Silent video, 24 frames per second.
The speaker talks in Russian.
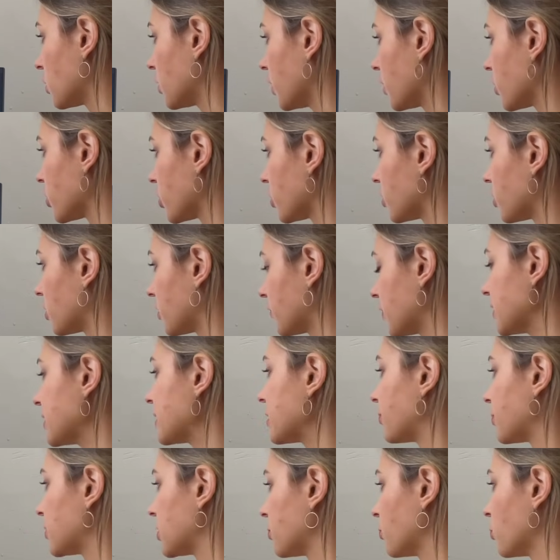также
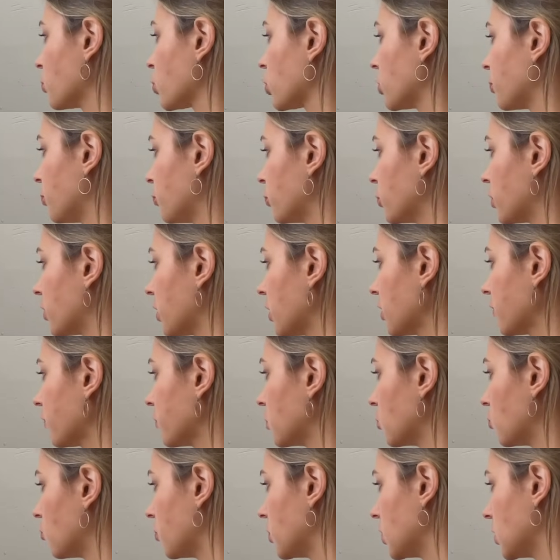открываться, потому что под
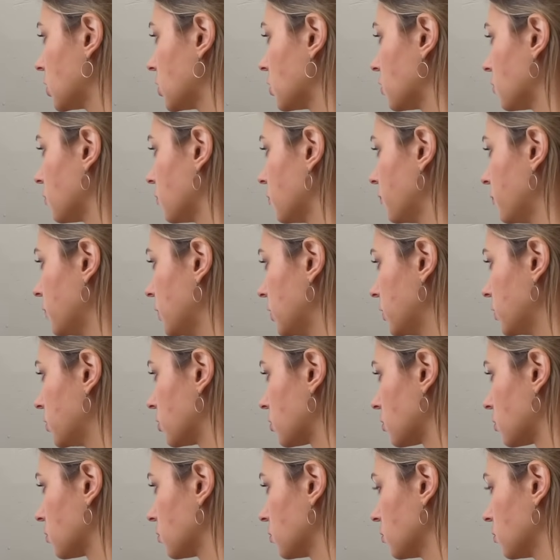ратами у меня фильтр